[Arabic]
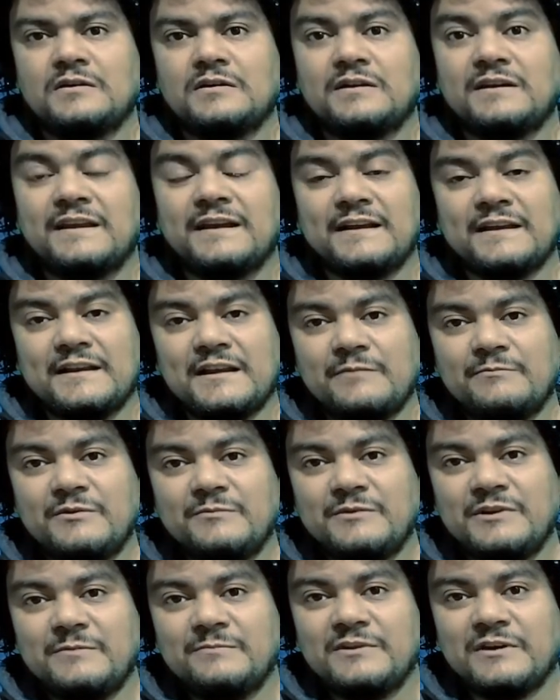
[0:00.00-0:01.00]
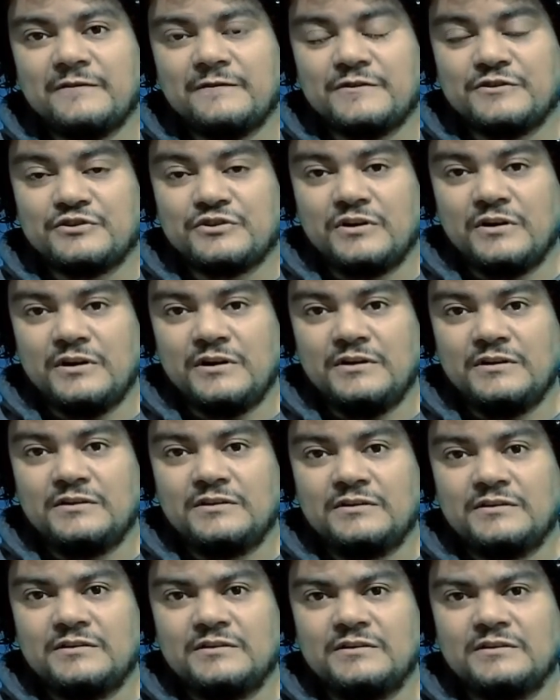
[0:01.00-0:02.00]
لكن قبل ما نبدأ في الشرح
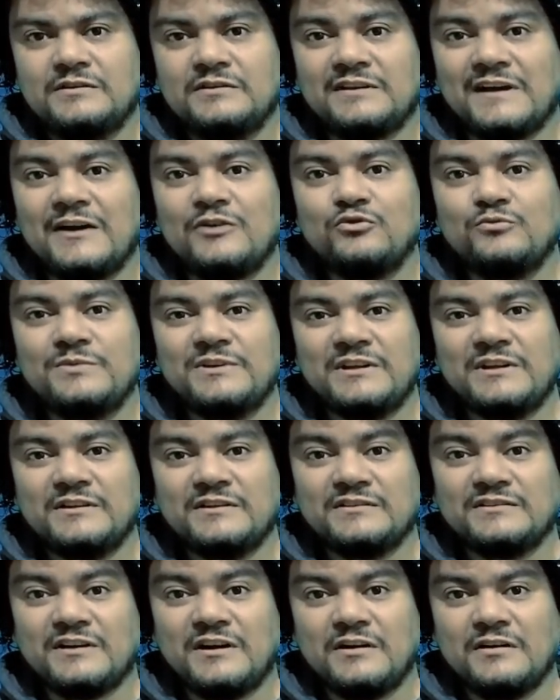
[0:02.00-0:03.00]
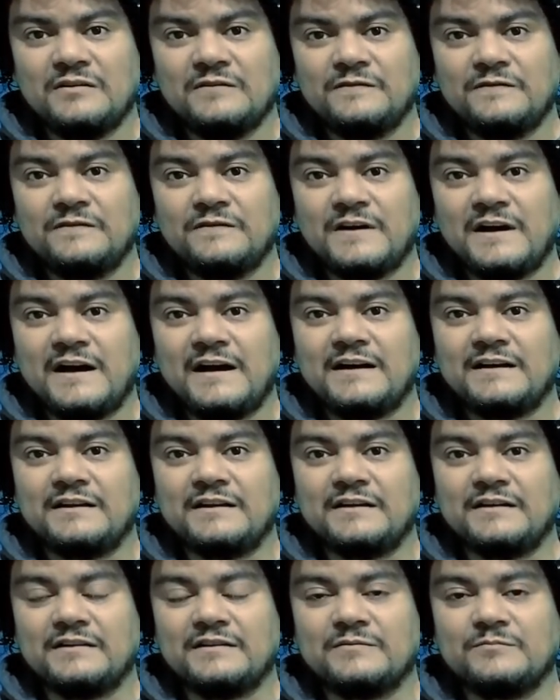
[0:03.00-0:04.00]
تعالوا بنا نتعرف
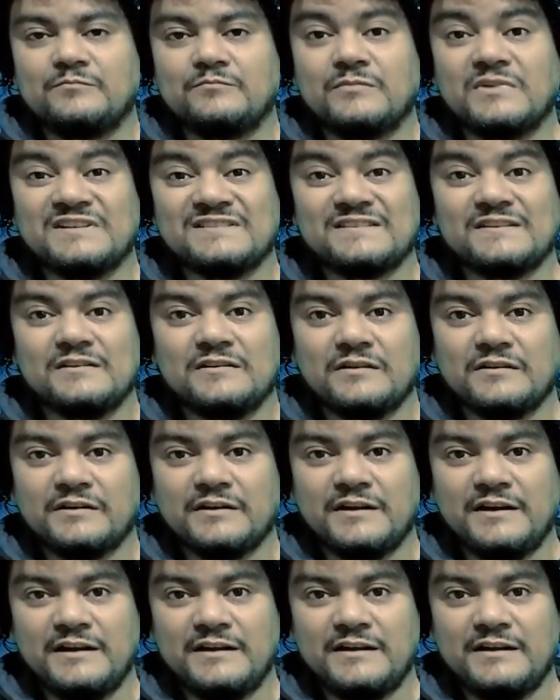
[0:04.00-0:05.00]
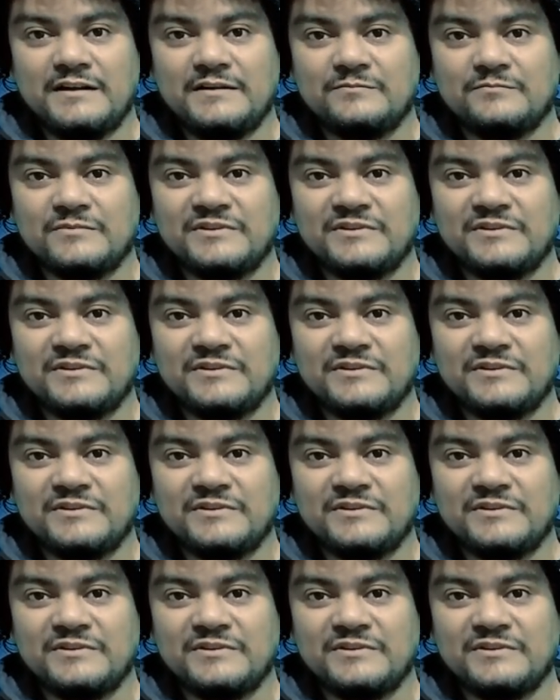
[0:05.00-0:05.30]
على مسار الرحلة